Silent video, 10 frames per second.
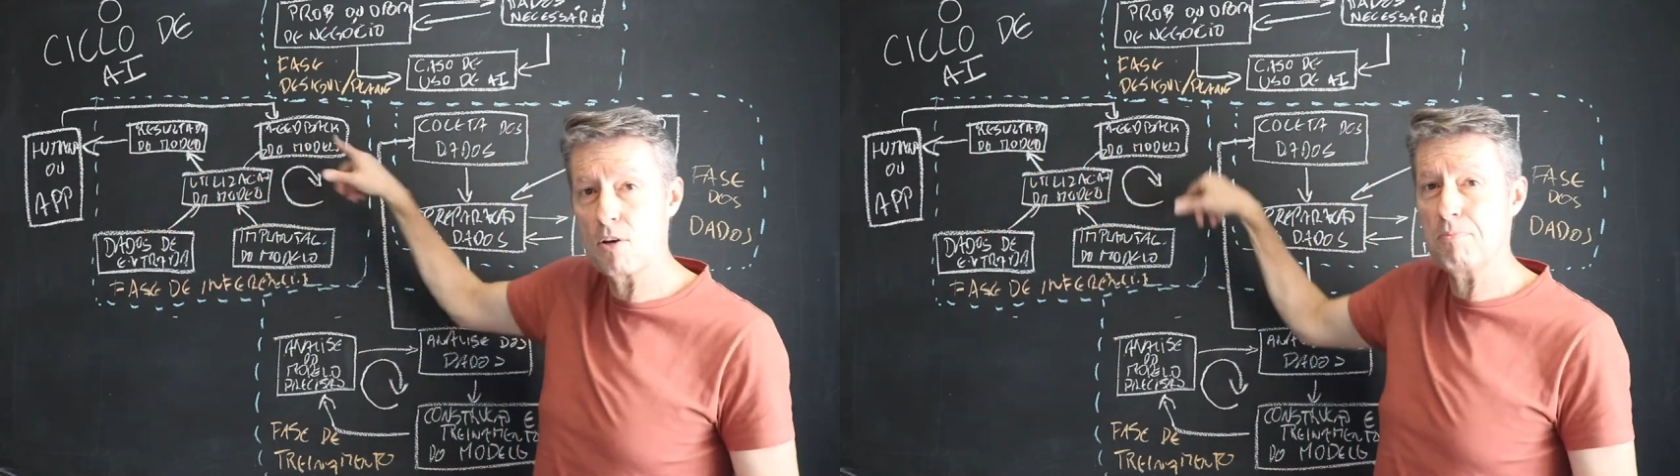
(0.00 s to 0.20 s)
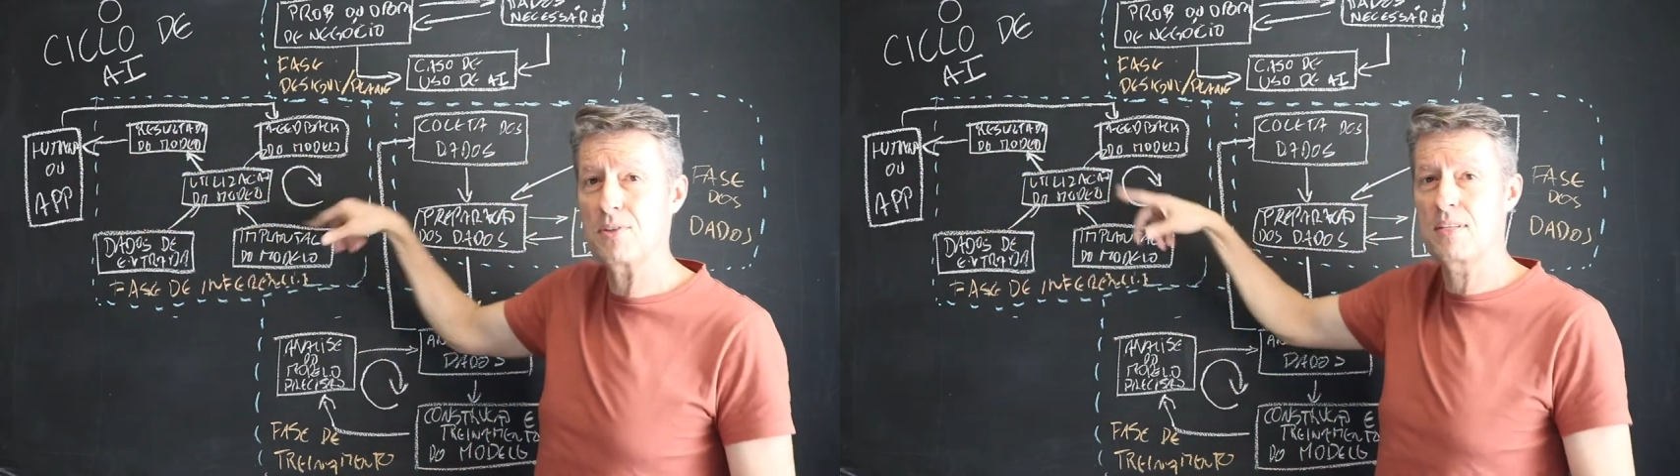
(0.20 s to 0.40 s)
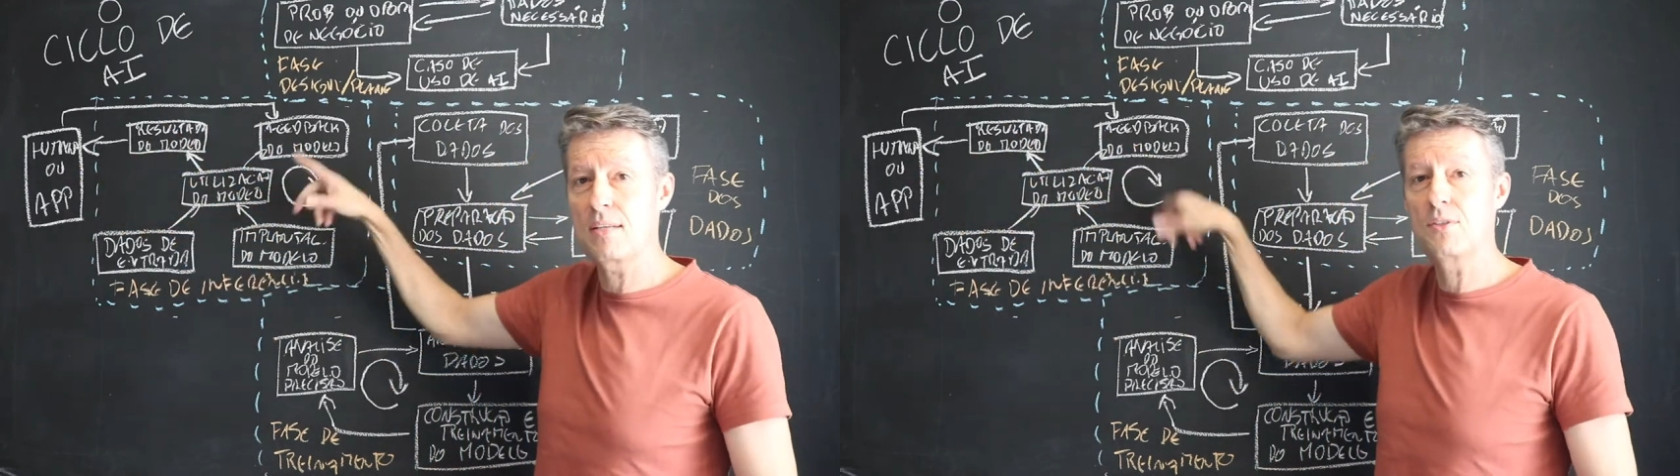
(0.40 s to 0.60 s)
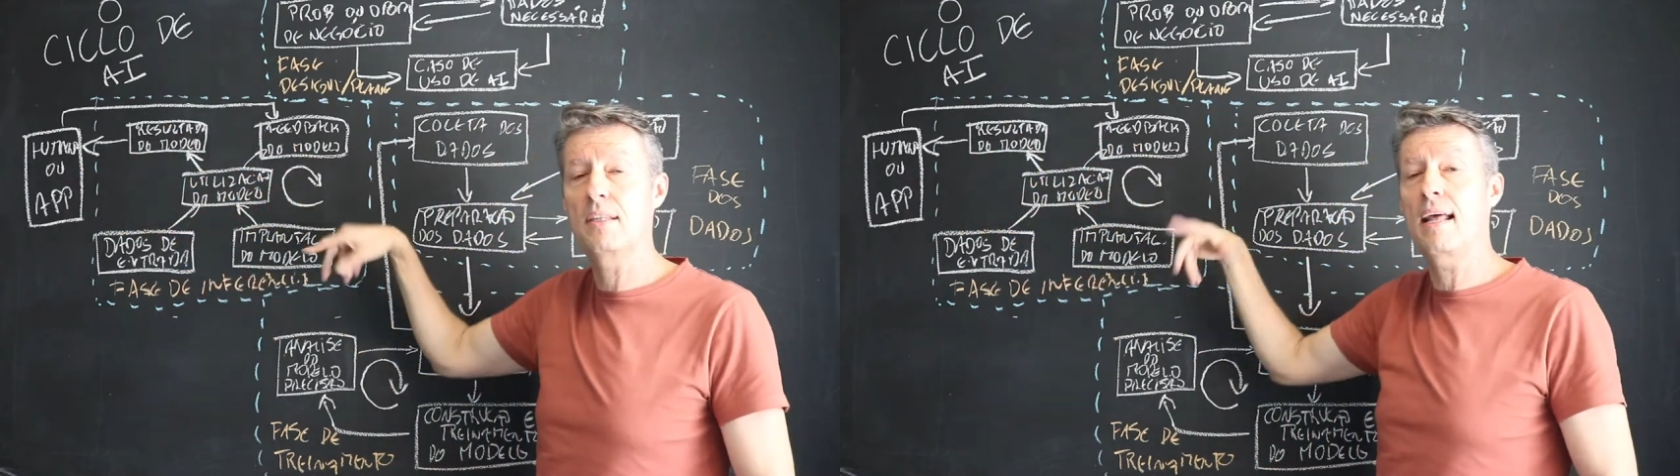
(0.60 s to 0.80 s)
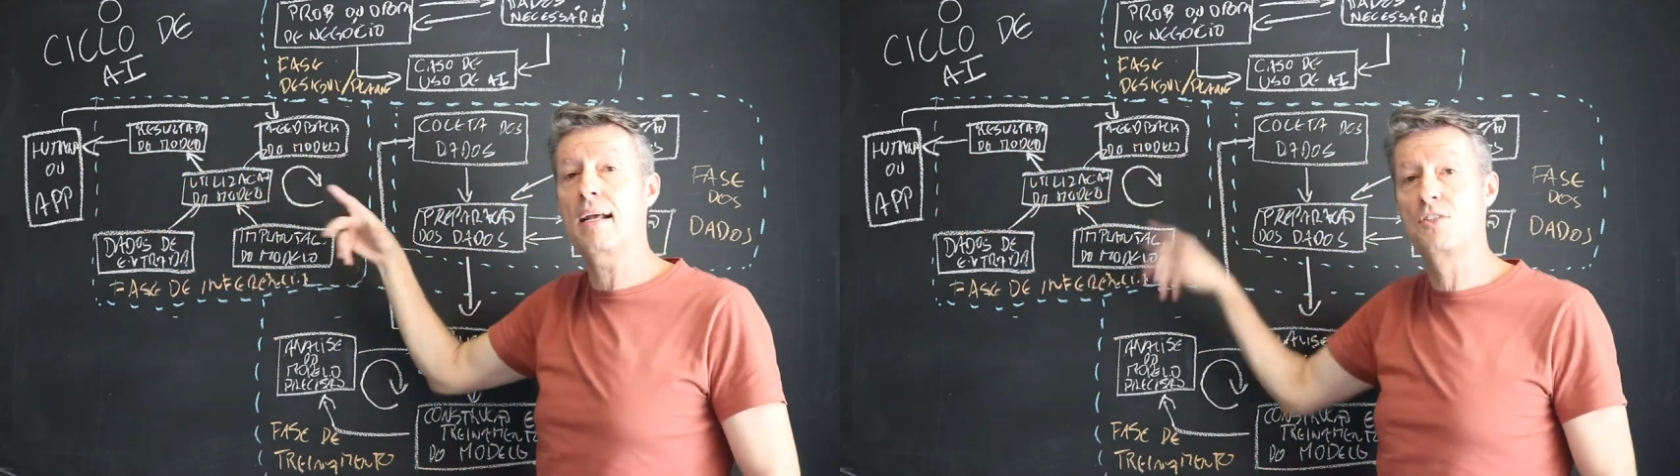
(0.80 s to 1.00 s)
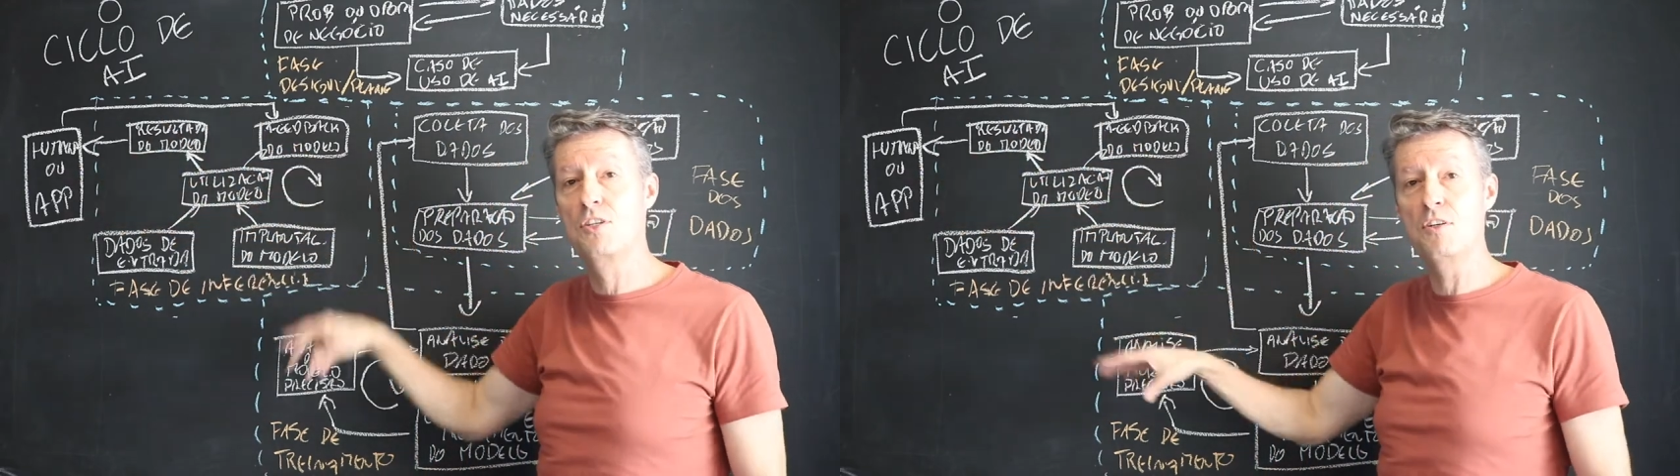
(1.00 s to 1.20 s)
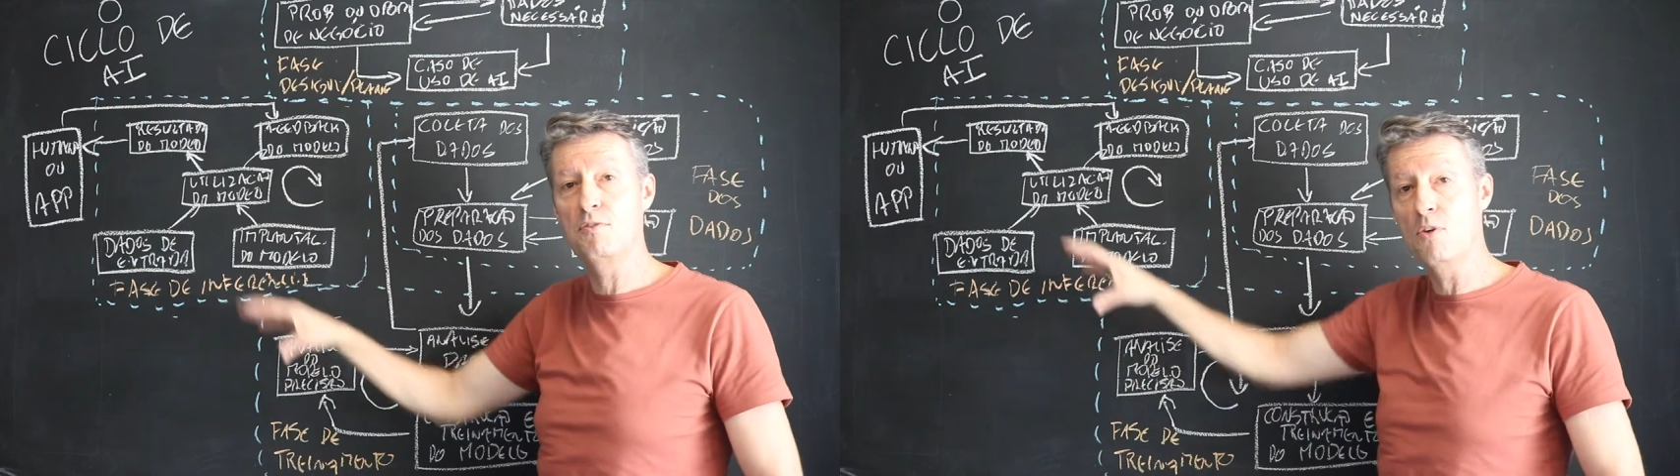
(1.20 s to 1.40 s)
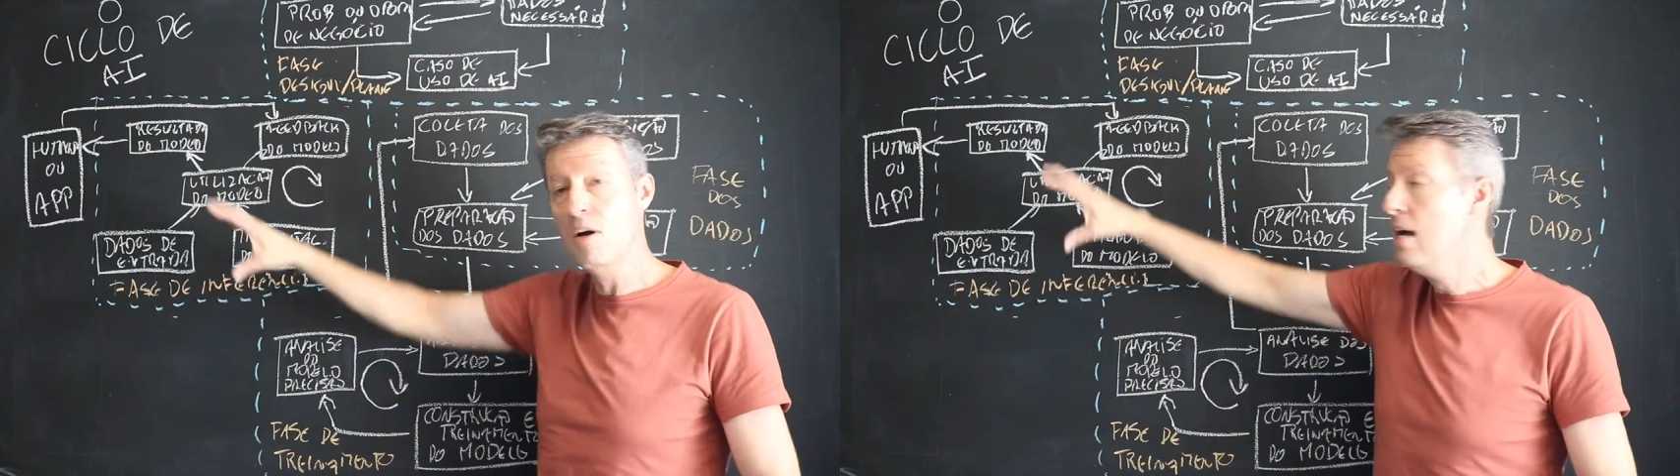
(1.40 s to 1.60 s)
é um processo
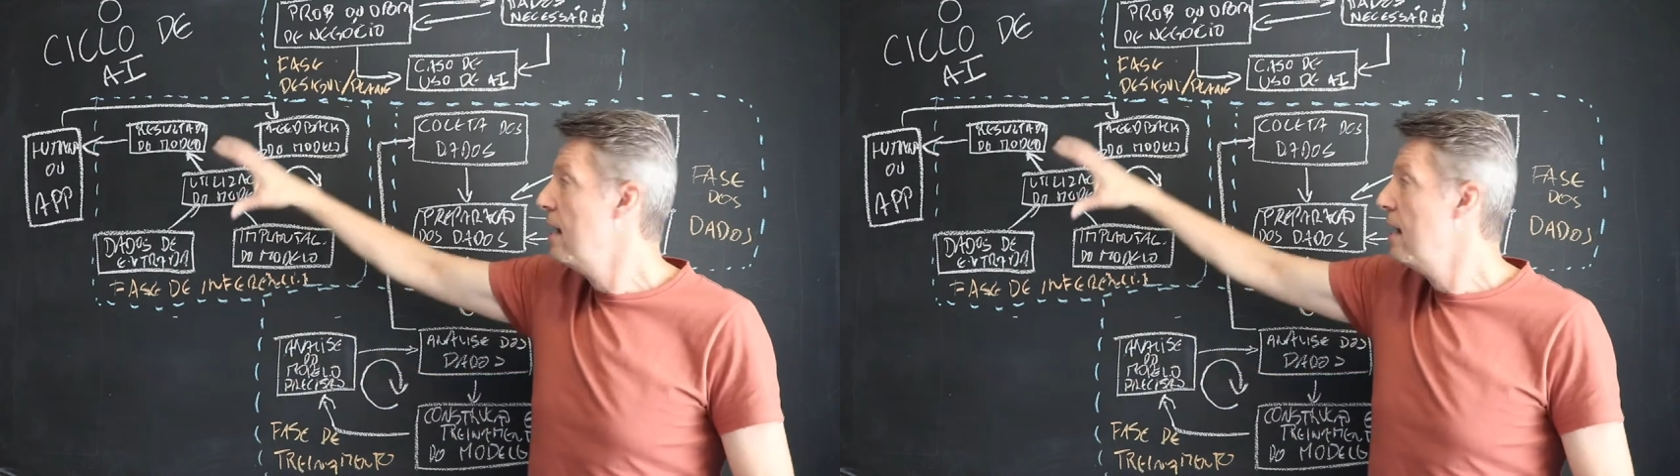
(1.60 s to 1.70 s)
interativo uh,